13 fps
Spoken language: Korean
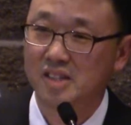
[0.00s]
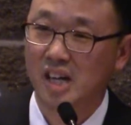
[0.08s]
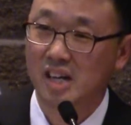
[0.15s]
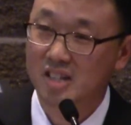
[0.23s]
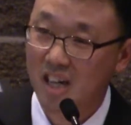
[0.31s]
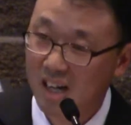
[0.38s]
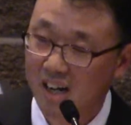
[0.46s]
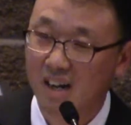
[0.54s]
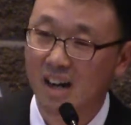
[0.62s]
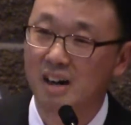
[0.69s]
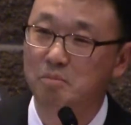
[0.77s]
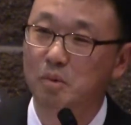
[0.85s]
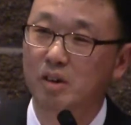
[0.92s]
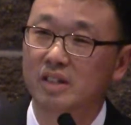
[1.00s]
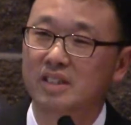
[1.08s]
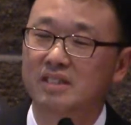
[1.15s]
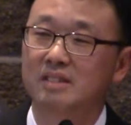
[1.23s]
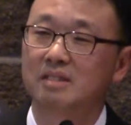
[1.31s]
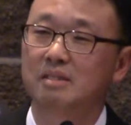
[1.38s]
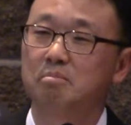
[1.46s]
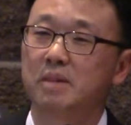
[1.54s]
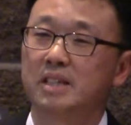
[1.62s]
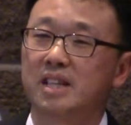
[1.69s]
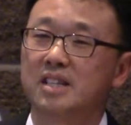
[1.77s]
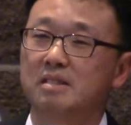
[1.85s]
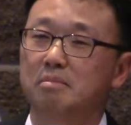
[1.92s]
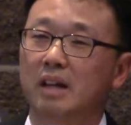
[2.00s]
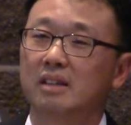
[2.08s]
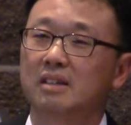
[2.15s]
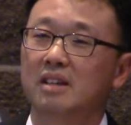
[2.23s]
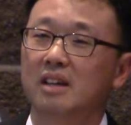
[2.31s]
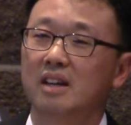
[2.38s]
잘 살아라 뭐 이런 메시지만